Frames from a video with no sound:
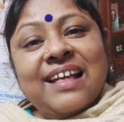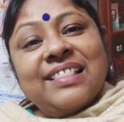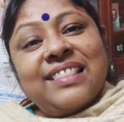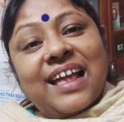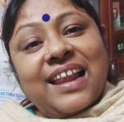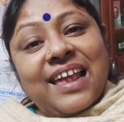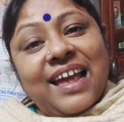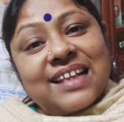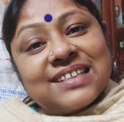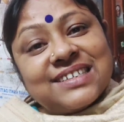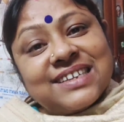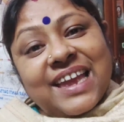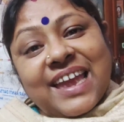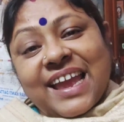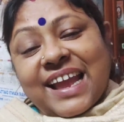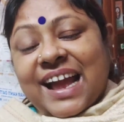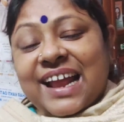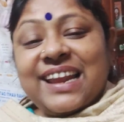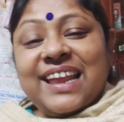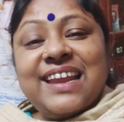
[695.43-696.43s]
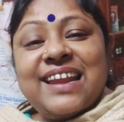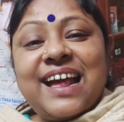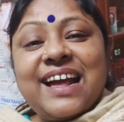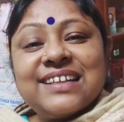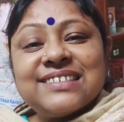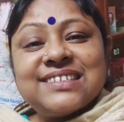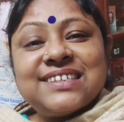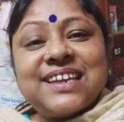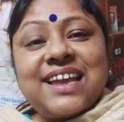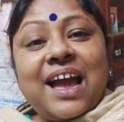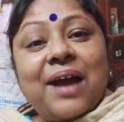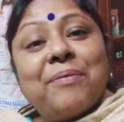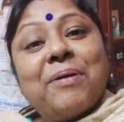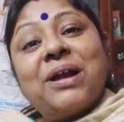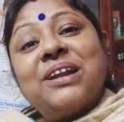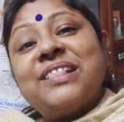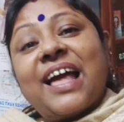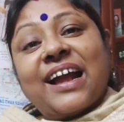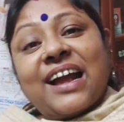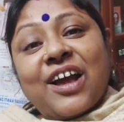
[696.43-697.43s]
তাহলে আজকে এখানেই রাখছি
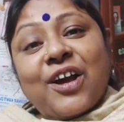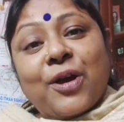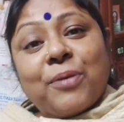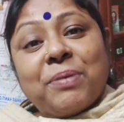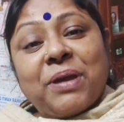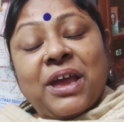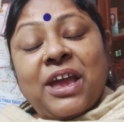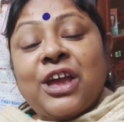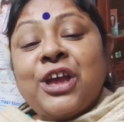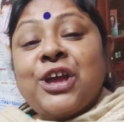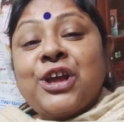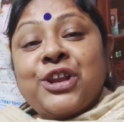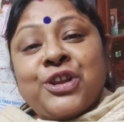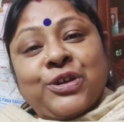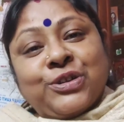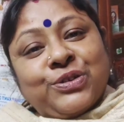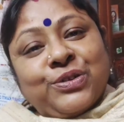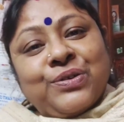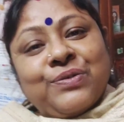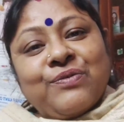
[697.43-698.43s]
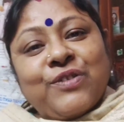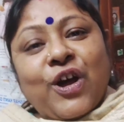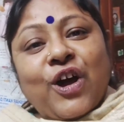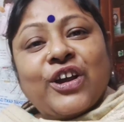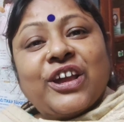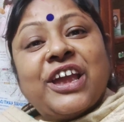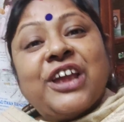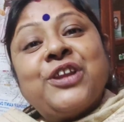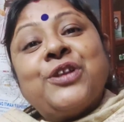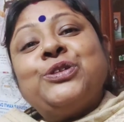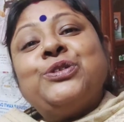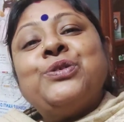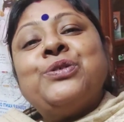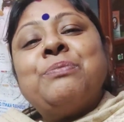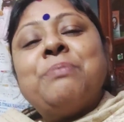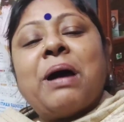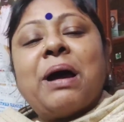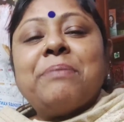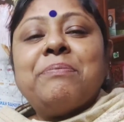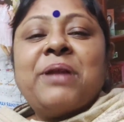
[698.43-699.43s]
আবার দেখা হবে নতুন ব্লগে নতুন
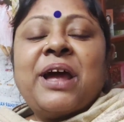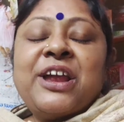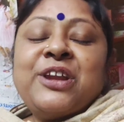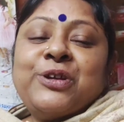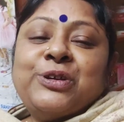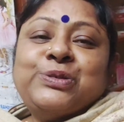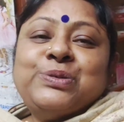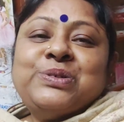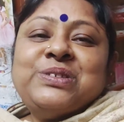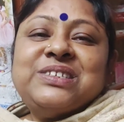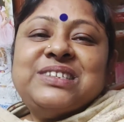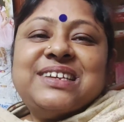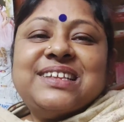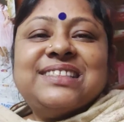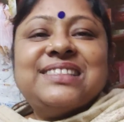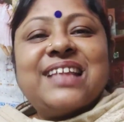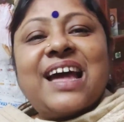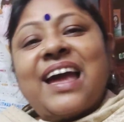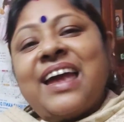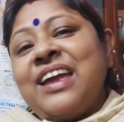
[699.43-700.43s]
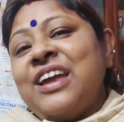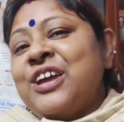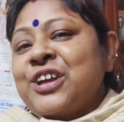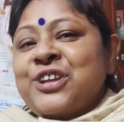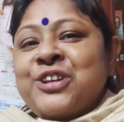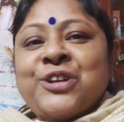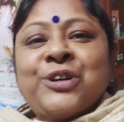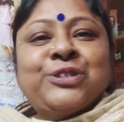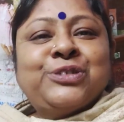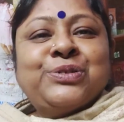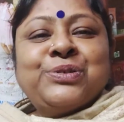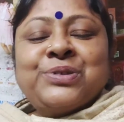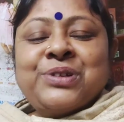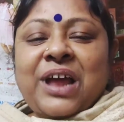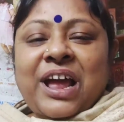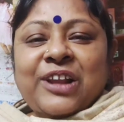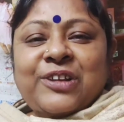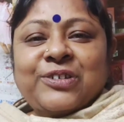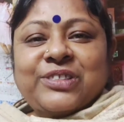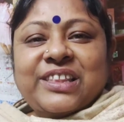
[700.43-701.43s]
ভাবনায় নতুন চিন্তায় নতুন
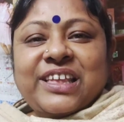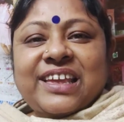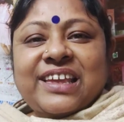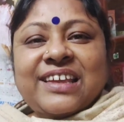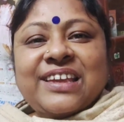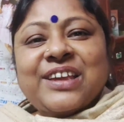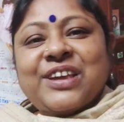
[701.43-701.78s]
আলোতে